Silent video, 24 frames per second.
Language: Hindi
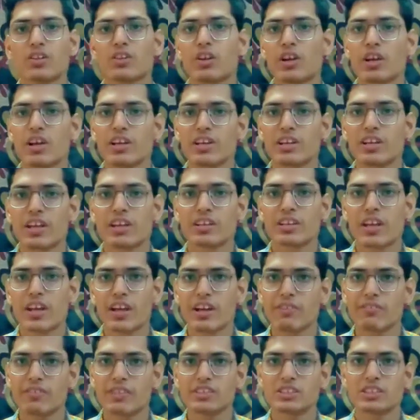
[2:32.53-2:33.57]
थ्रिलिंग हैंगी
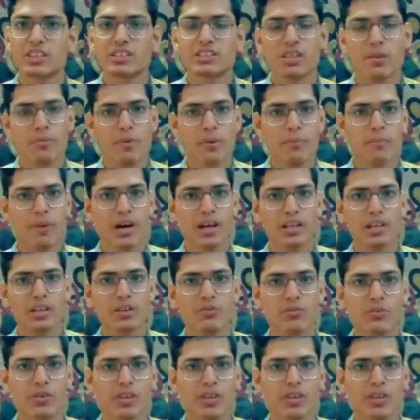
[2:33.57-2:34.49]
एडवेंचर से भी भरी